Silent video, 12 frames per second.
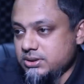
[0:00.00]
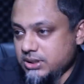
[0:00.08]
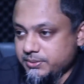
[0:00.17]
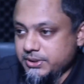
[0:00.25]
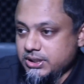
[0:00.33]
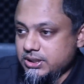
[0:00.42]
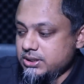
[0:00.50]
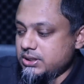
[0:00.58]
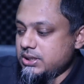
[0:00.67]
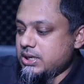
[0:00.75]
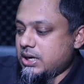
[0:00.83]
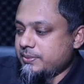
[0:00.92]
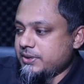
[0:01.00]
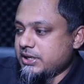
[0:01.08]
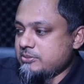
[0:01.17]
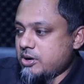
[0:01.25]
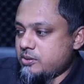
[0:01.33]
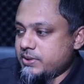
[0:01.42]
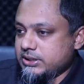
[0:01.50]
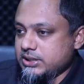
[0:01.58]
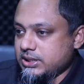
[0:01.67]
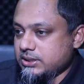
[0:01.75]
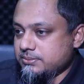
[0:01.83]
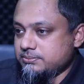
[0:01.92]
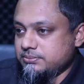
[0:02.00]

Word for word: আমেনা আমি নাকি বাবা মায়ের দেয়া নাম